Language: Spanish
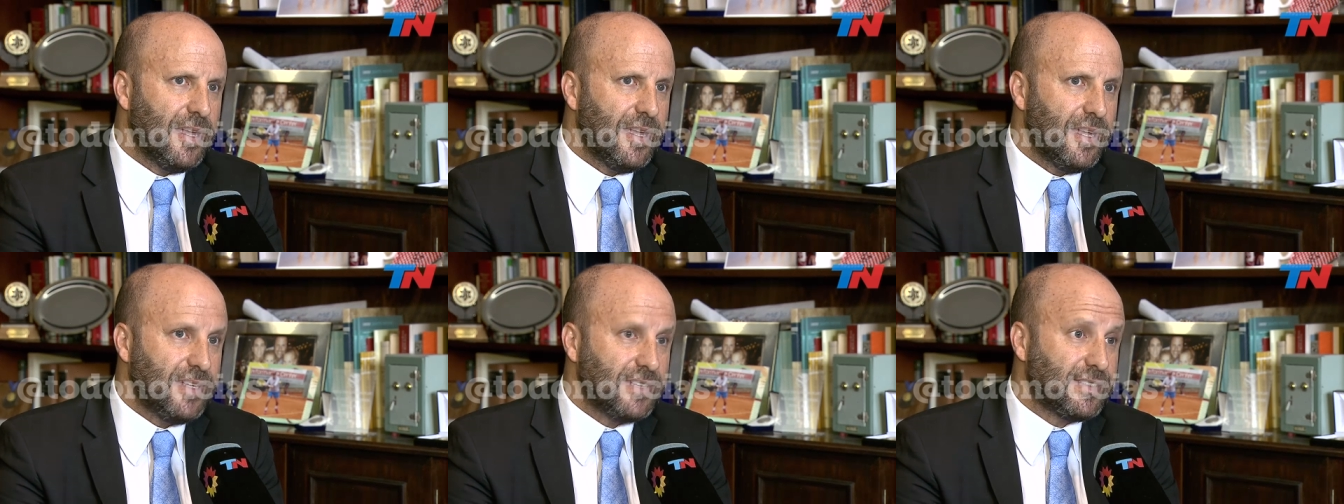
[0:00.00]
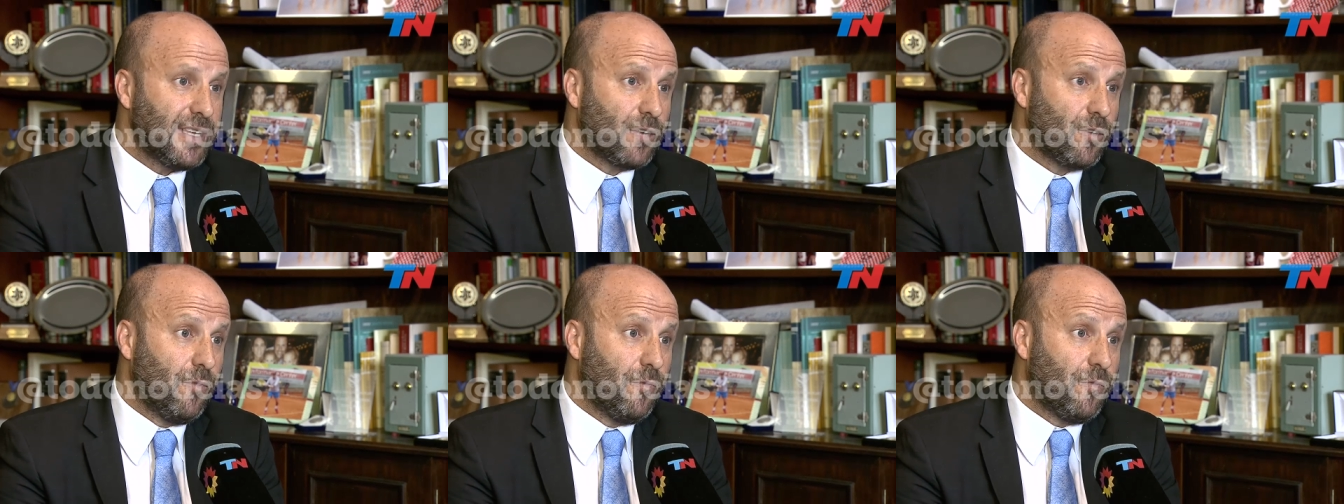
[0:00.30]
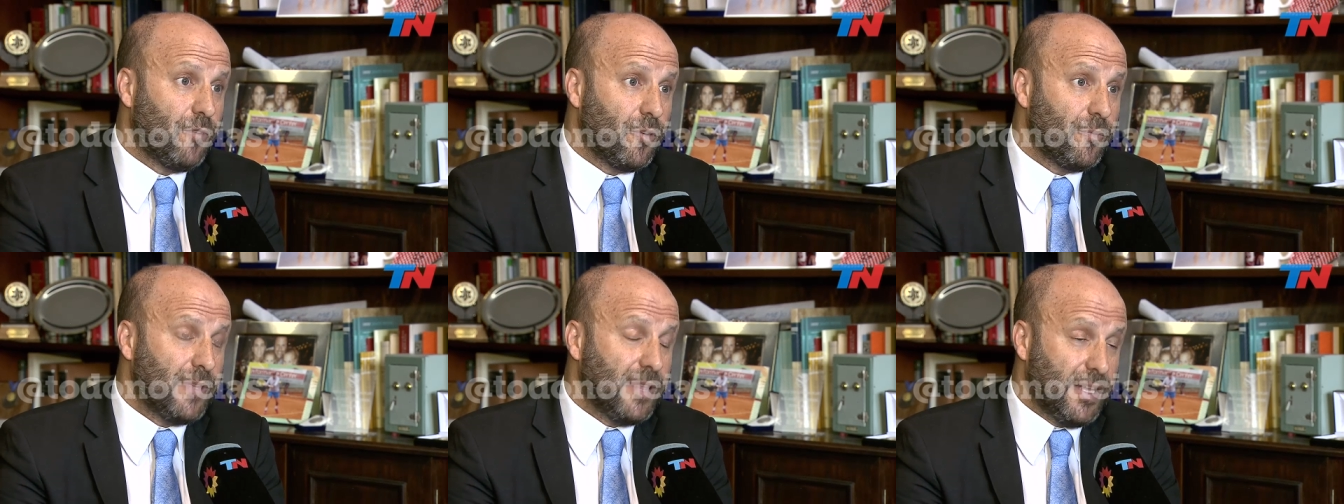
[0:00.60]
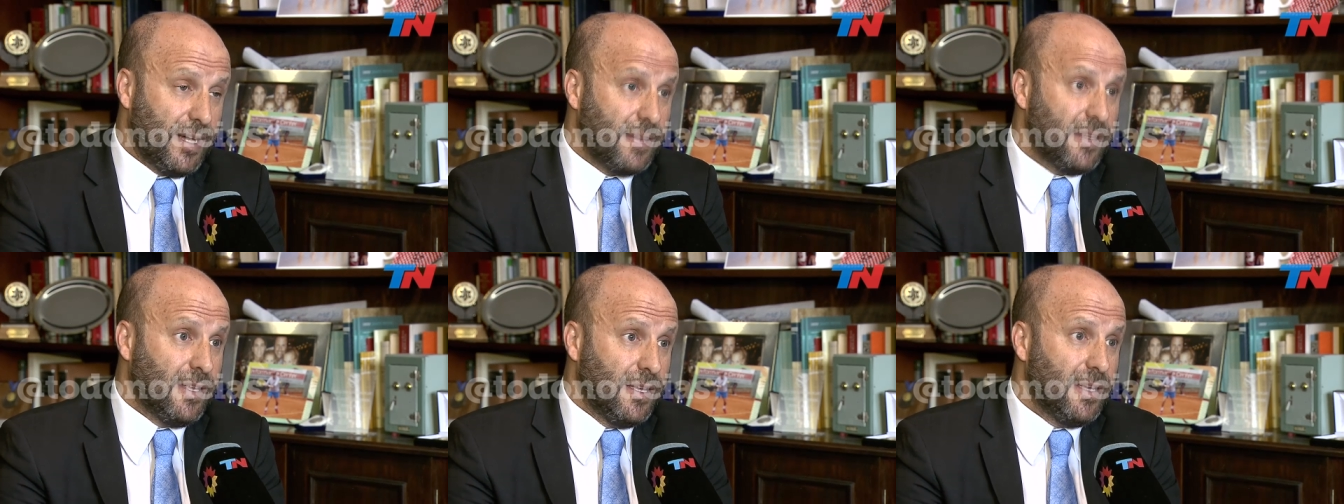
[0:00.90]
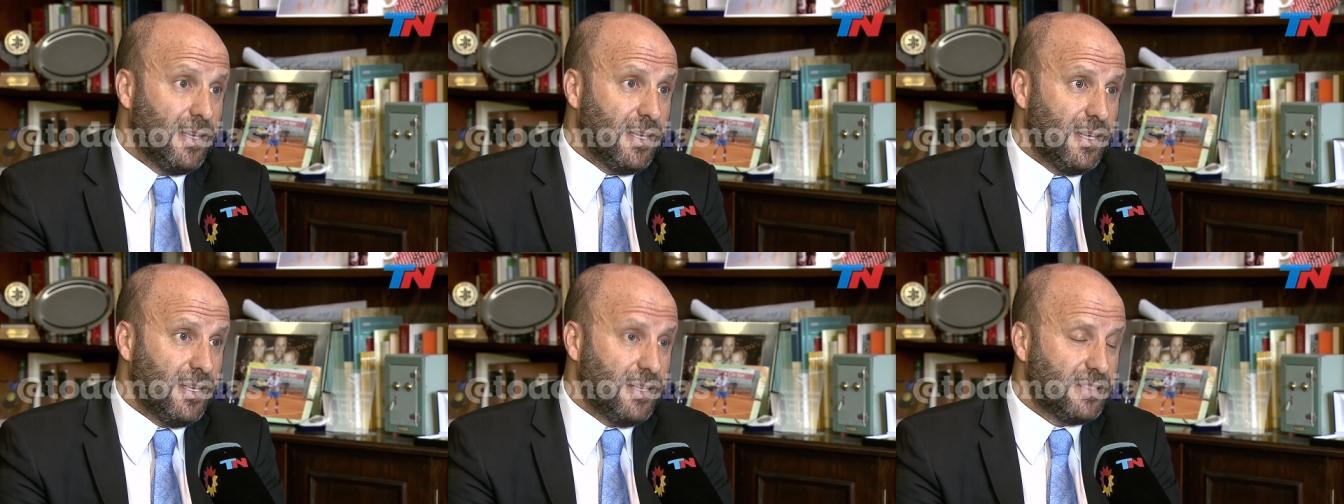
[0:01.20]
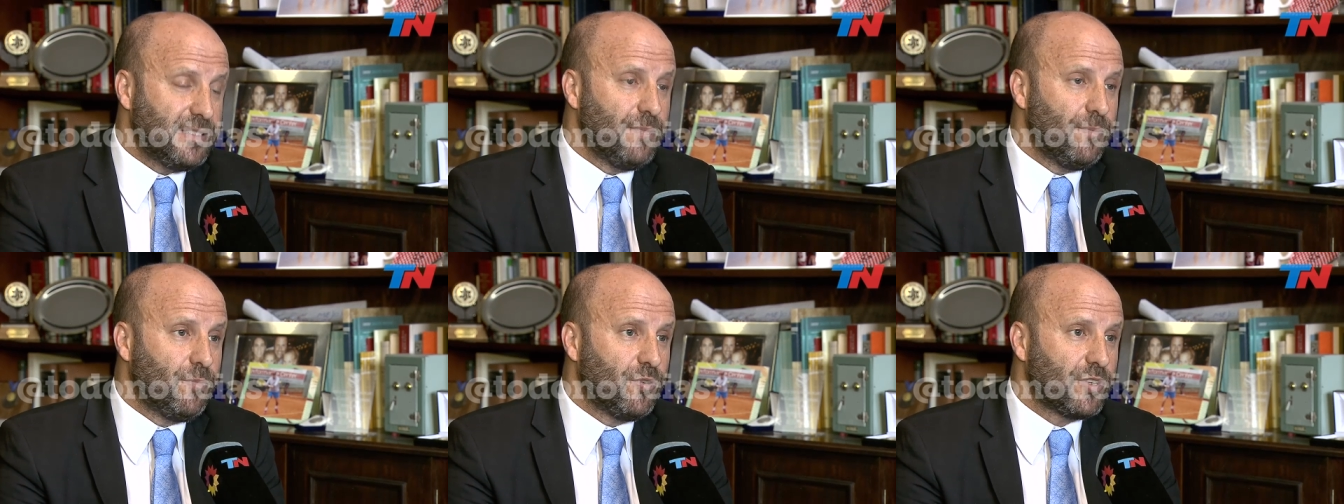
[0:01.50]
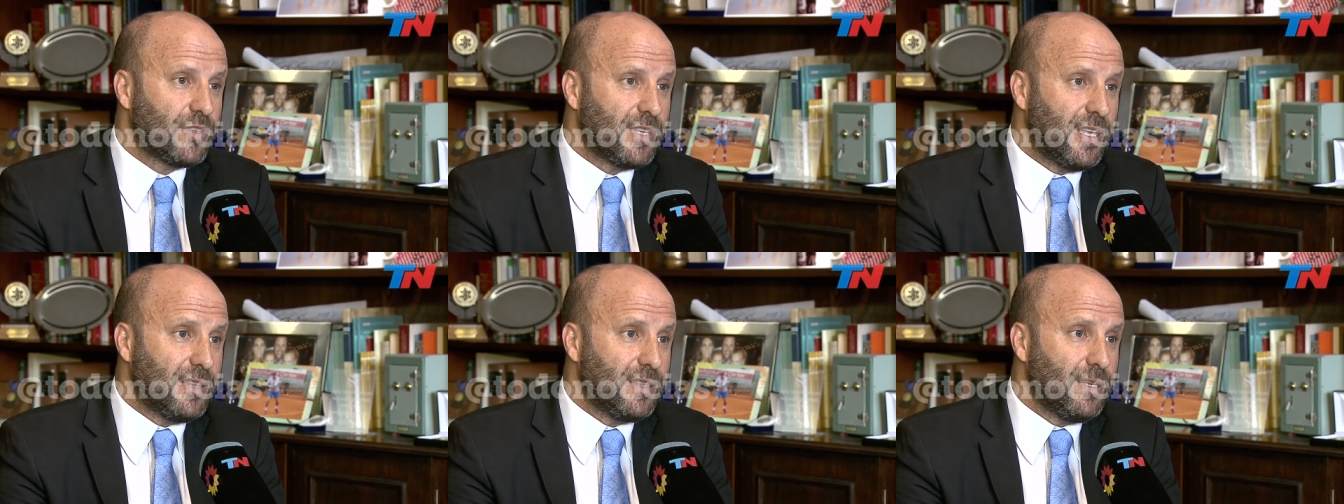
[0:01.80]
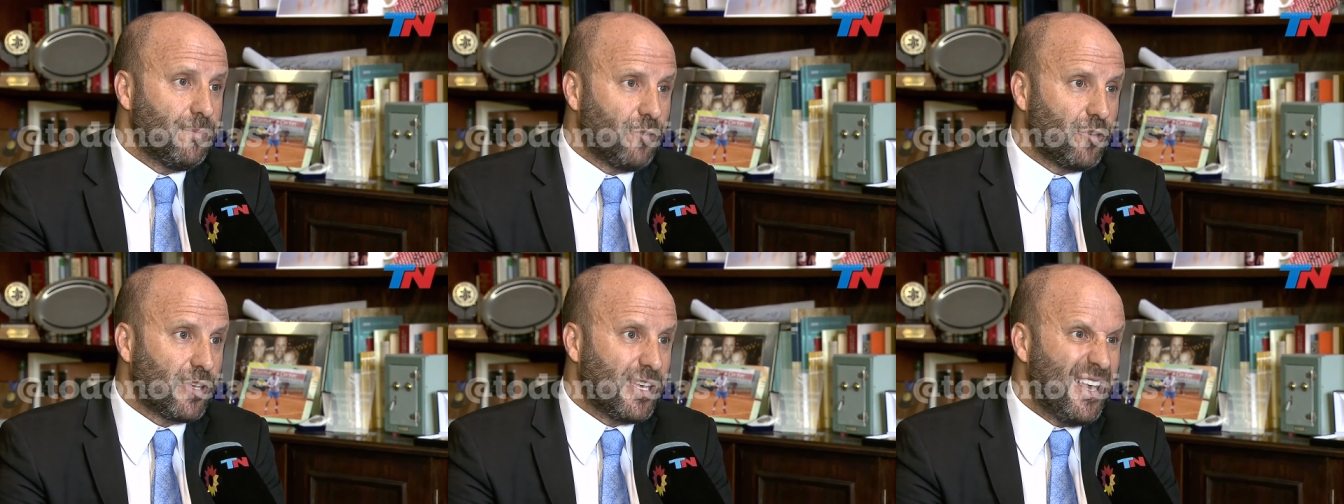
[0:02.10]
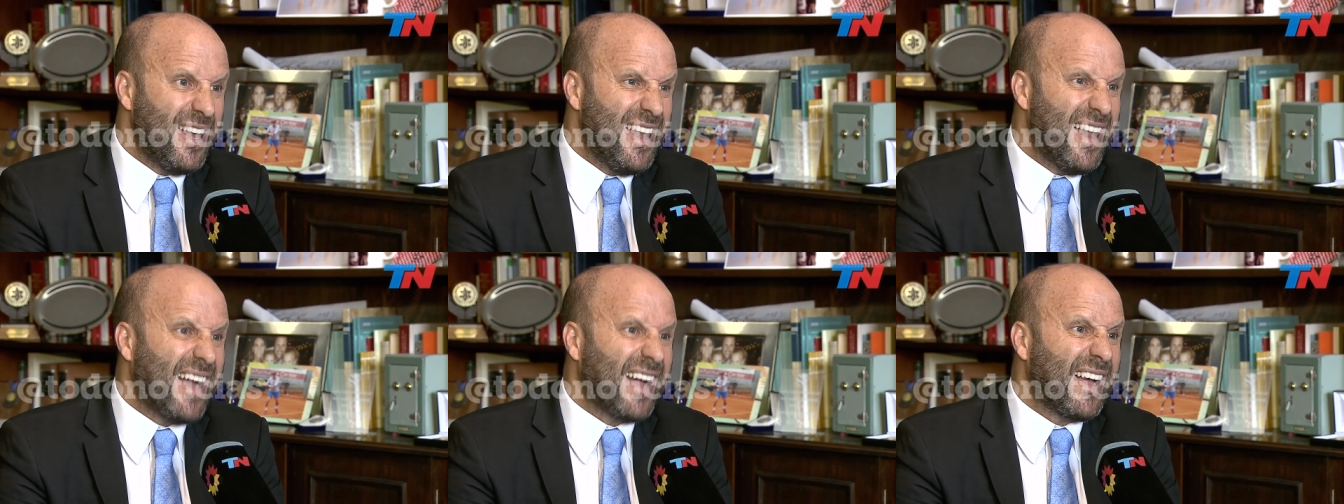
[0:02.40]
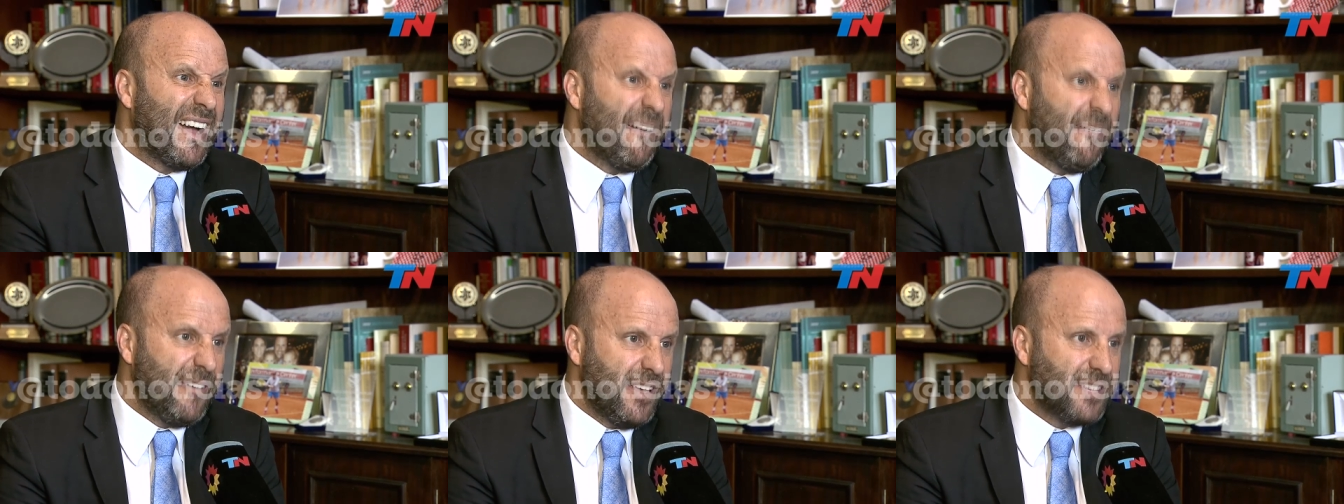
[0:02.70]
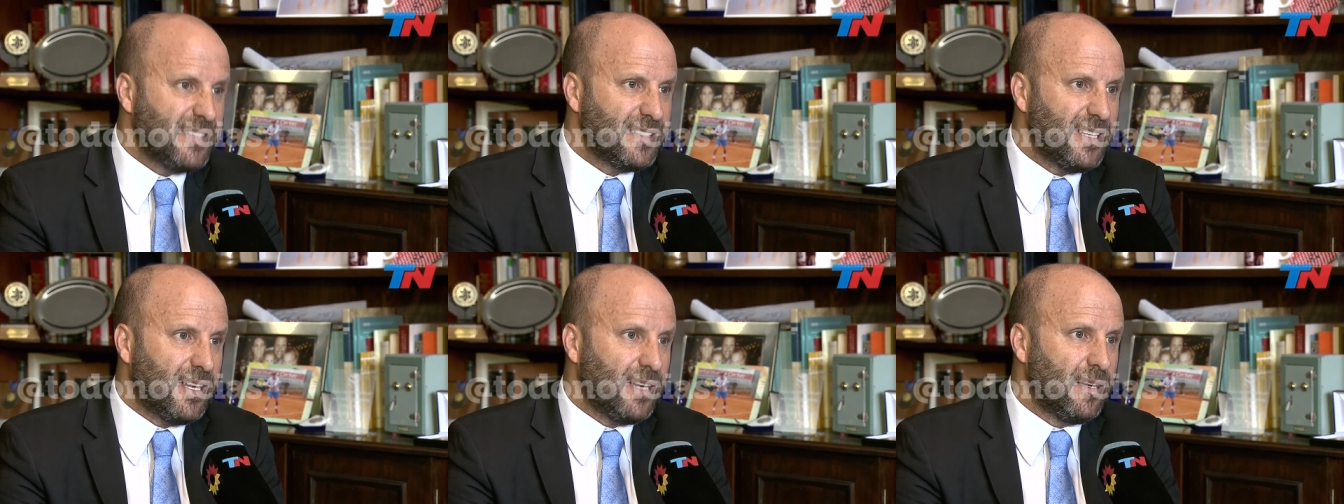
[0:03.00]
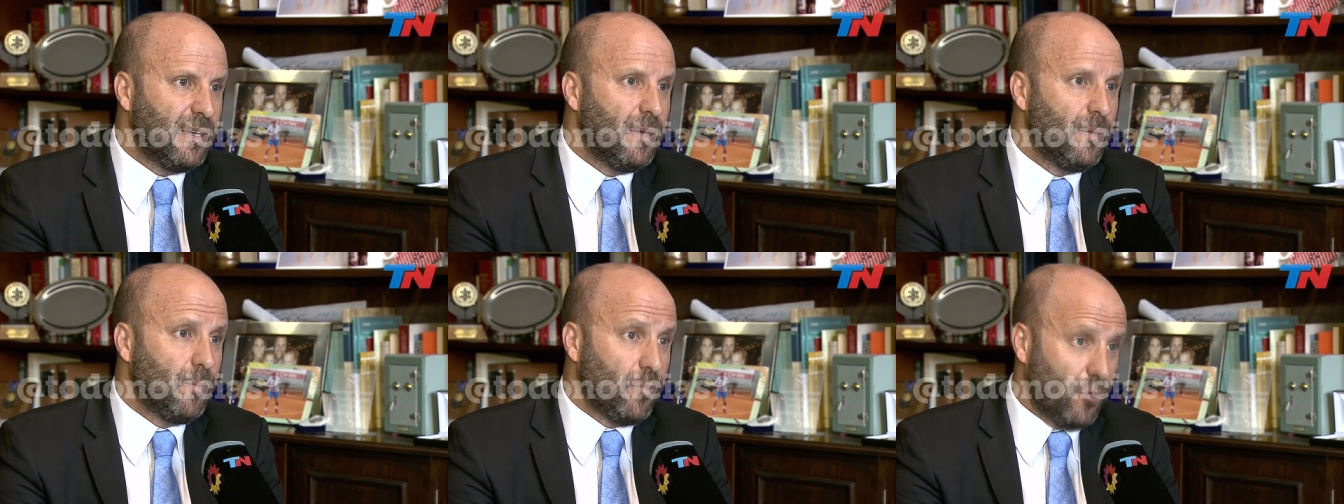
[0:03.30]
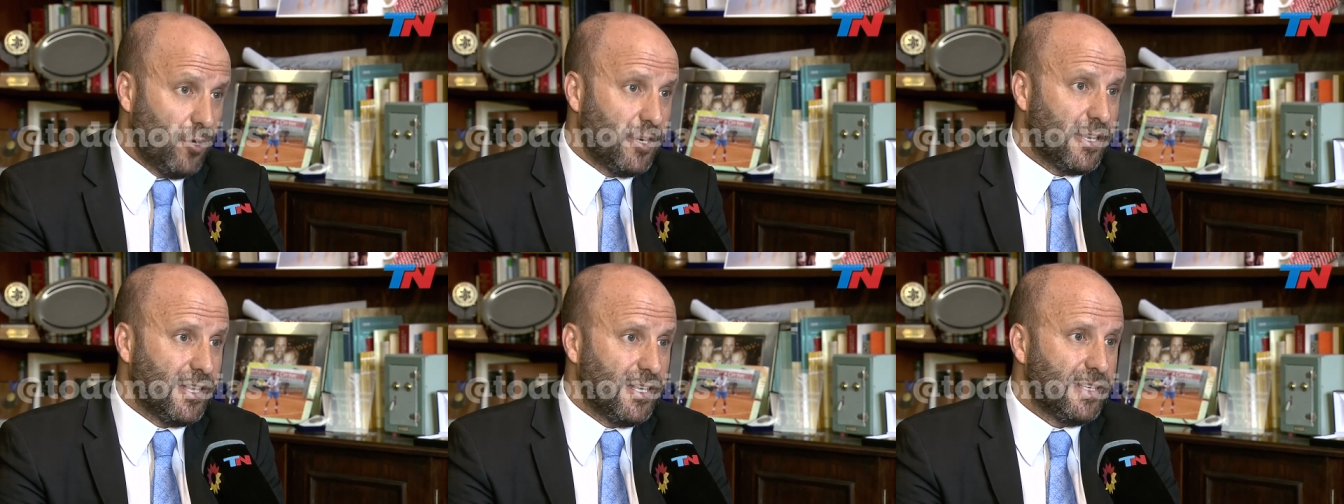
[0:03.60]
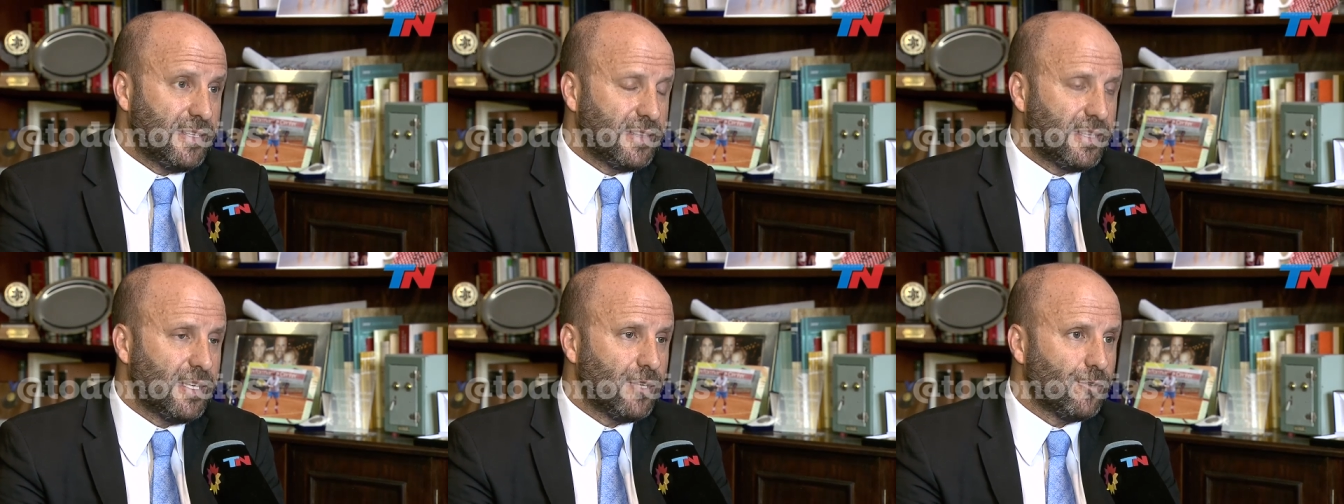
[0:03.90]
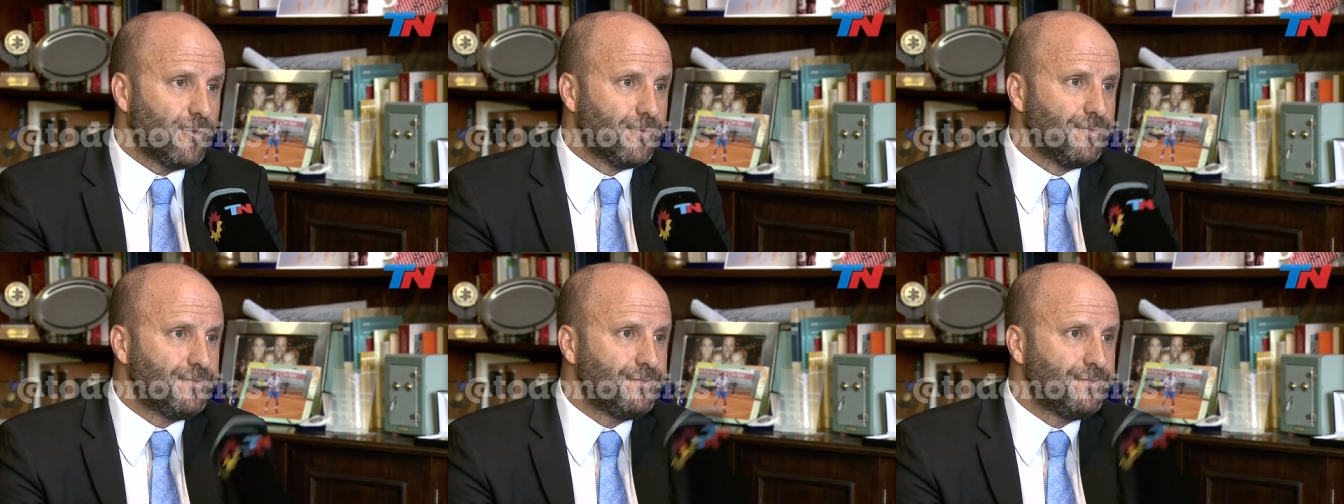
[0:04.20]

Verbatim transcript: Esa conformidad es importante porque es la cabeza poder del Estado.